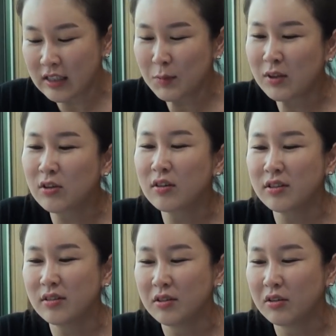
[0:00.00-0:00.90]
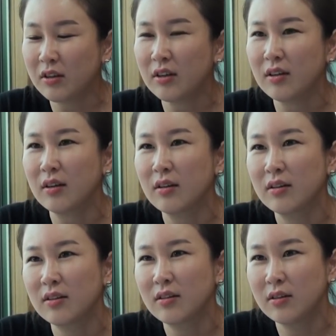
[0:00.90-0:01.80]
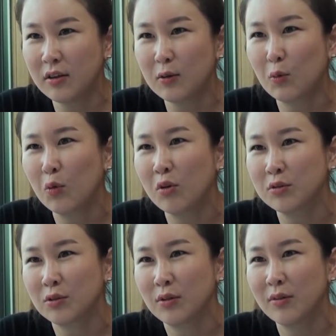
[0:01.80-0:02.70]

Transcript: 하지만 그것을 여기 드리러 온 거죠.